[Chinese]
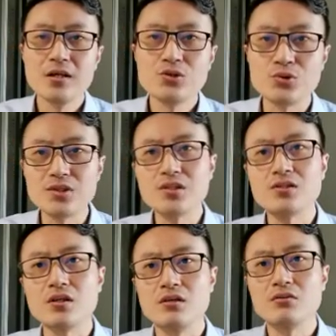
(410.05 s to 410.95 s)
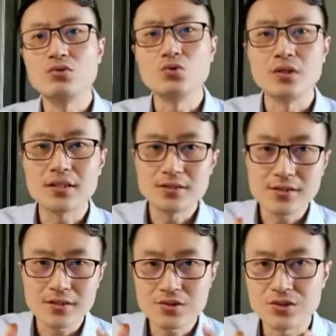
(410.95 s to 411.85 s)
学习者如果更
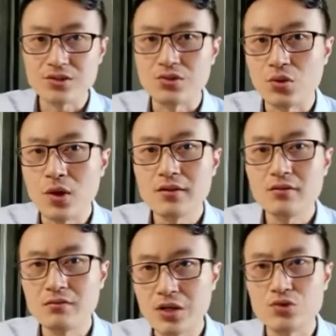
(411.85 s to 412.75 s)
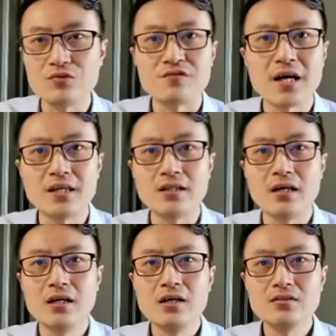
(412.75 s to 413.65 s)
加喜欢哪一种发音
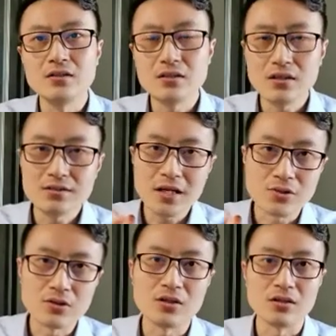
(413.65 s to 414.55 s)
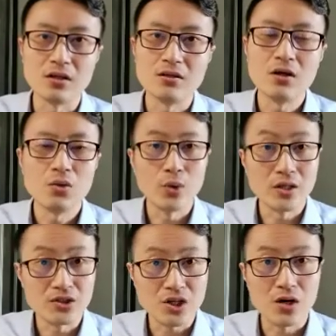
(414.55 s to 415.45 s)
呢，则更加有可能为
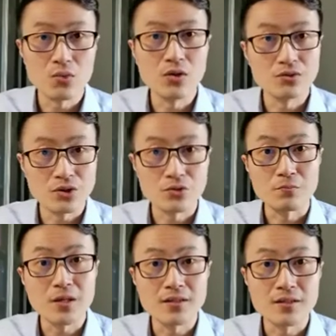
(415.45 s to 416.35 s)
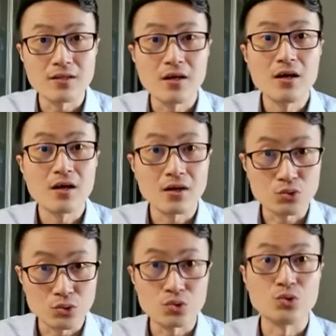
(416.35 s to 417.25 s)
了掌握这种变体而
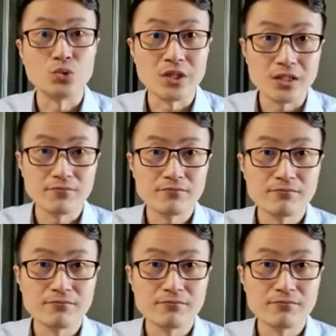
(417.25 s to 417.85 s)
做出努力。